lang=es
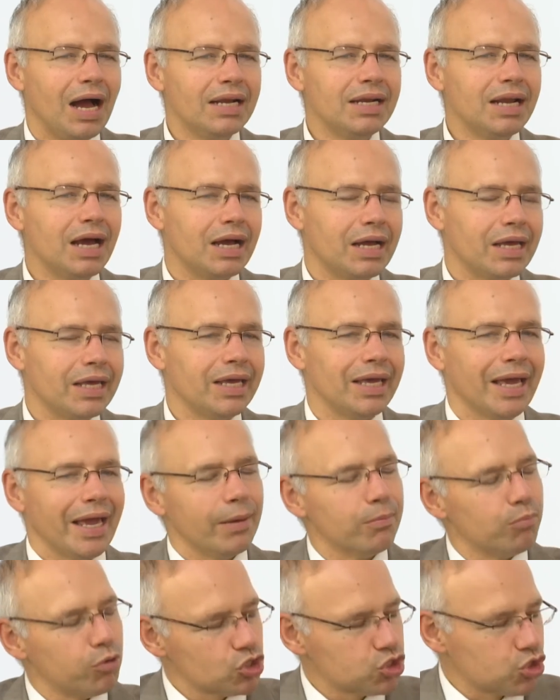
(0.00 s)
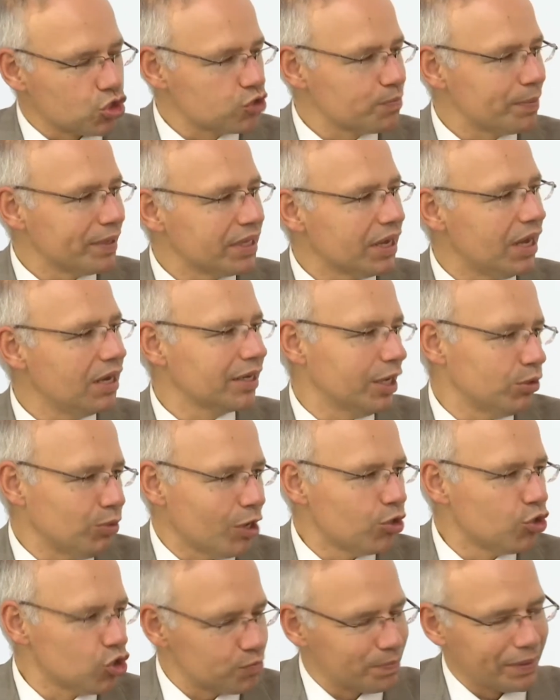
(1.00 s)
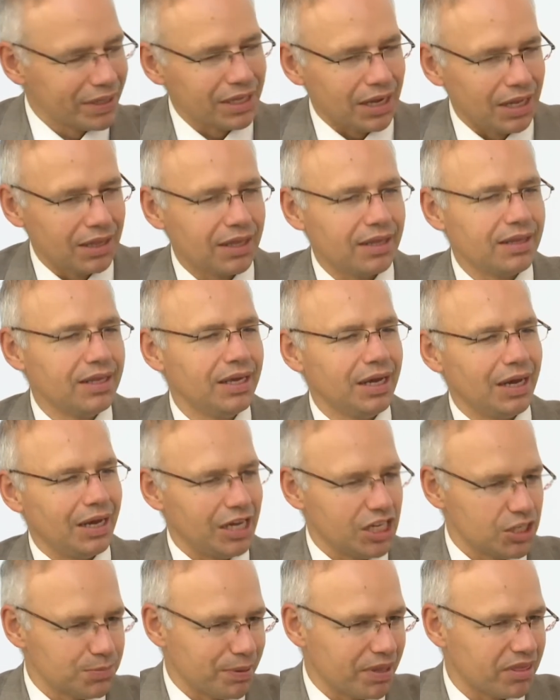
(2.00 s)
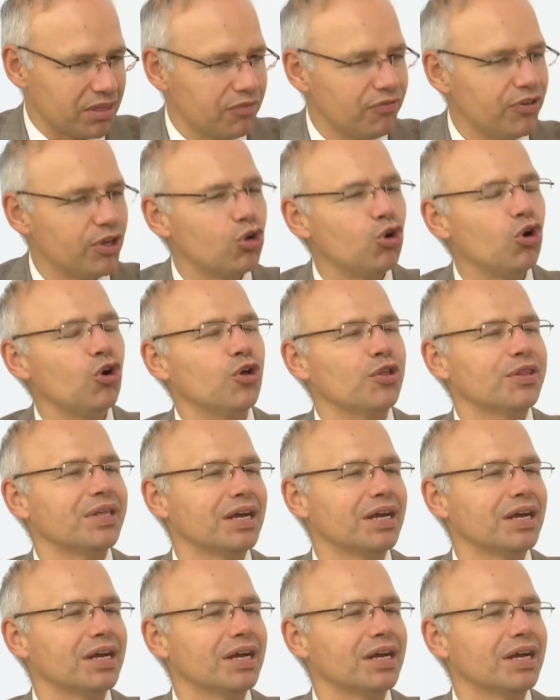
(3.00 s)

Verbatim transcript: Ana, eh, en vuestro hospital, que no hay un hospital de día específico